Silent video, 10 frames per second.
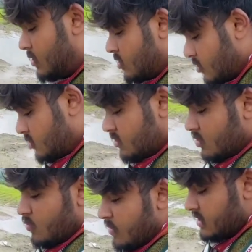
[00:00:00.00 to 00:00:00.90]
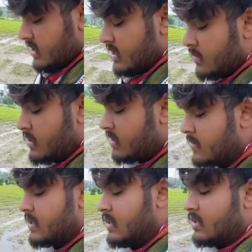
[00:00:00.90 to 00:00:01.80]
और उसके ऊपर कीड़े वीड़े
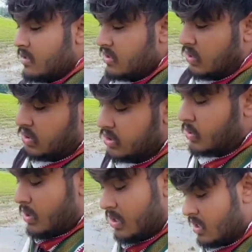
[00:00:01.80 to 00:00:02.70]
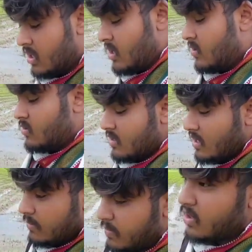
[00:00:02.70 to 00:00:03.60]
बैठे रहते हैं छोटे छोटे वो साले
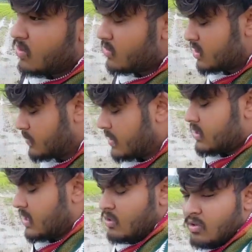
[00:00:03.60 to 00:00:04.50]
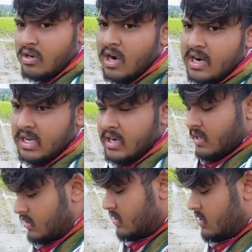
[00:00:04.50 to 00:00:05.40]
पैरों में चिपक जाते हैं और काटने
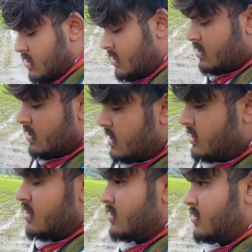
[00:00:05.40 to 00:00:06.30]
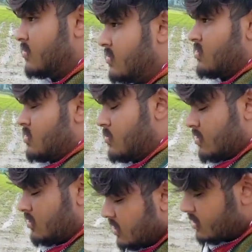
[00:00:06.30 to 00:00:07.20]
लगते हैं तो वो
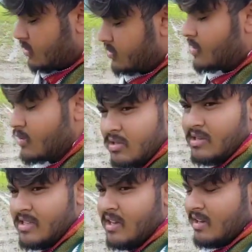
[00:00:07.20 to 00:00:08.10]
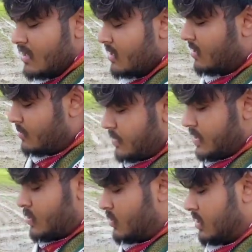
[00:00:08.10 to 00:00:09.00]
बहुत खुजली खुजली चलने लगी है
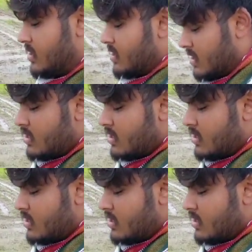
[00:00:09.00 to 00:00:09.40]
पैरों के अंदर